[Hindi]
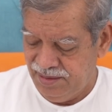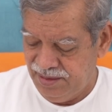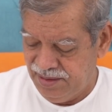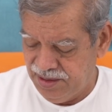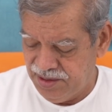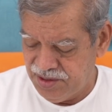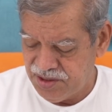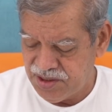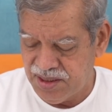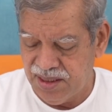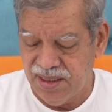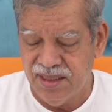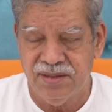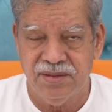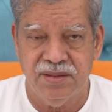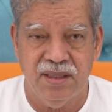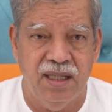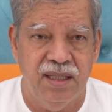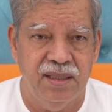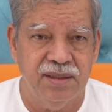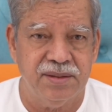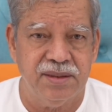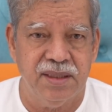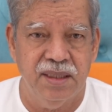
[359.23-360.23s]
देश है
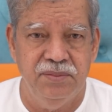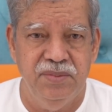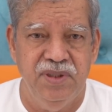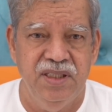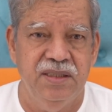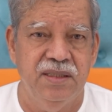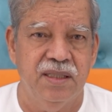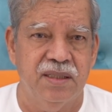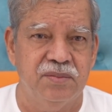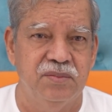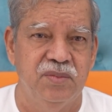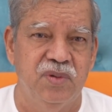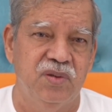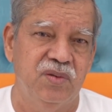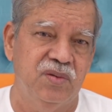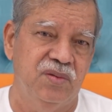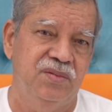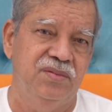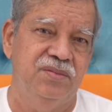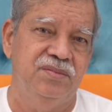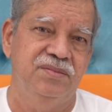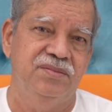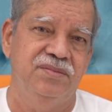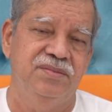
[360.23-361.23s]
जहाँ सभी धर्मों को